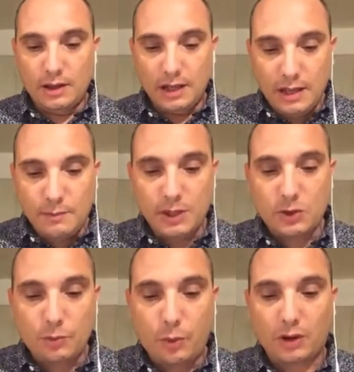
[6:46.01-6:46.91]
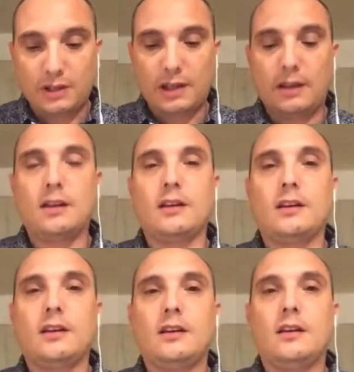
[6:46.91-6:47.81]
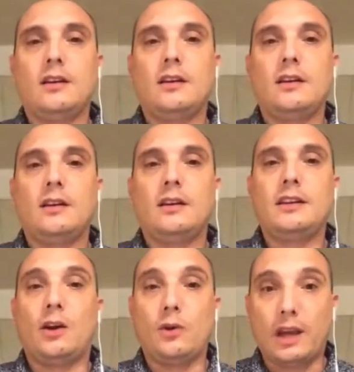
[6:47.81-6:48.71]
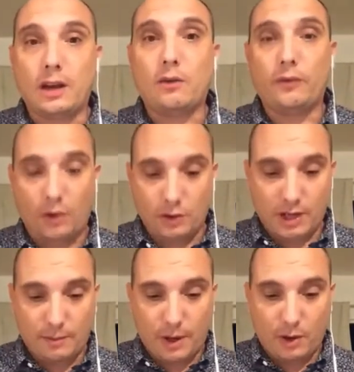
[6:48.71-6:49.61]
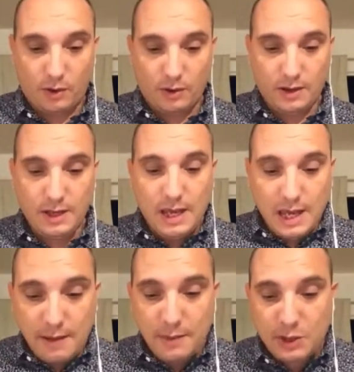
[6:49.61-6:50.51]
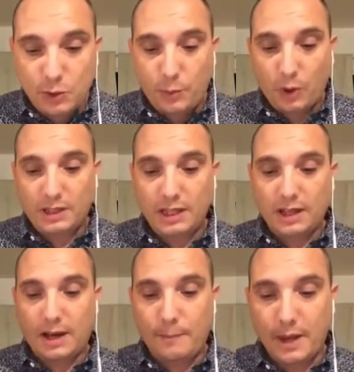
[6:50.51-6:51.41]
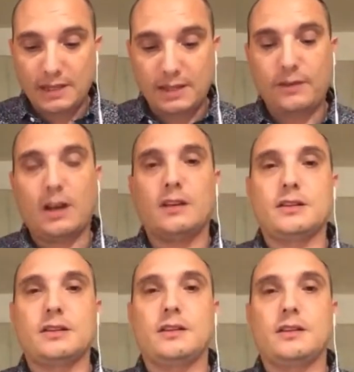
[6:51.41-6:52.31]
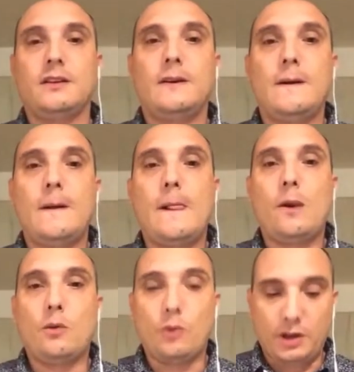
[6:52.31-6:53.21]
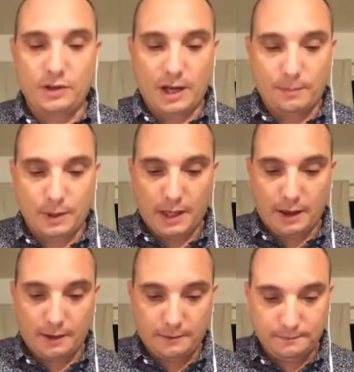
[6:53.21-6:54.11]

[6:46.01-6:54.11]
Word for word: Aimer supporter dans le réconfort de la parole. Aimer supporter dans la persévérance au moyen de la prière.